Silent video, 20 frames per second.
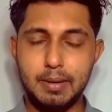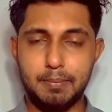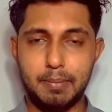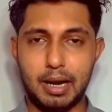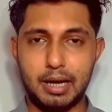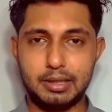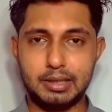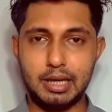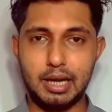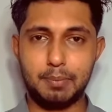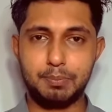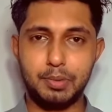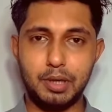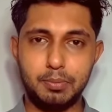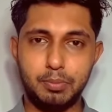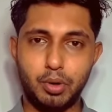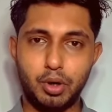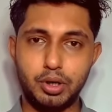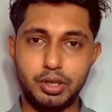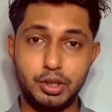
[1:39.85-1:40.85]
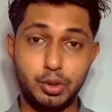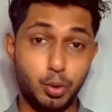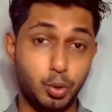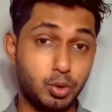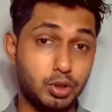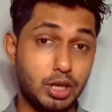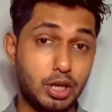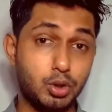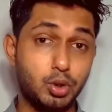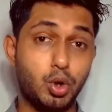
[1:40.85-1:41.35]
পাটা আপনার বডির
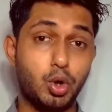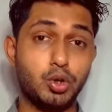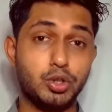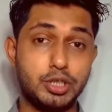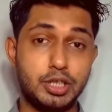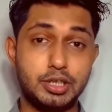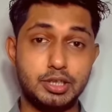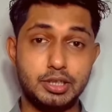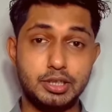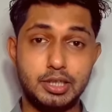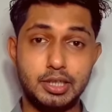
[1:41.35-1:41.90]
অন্যান্য অংশের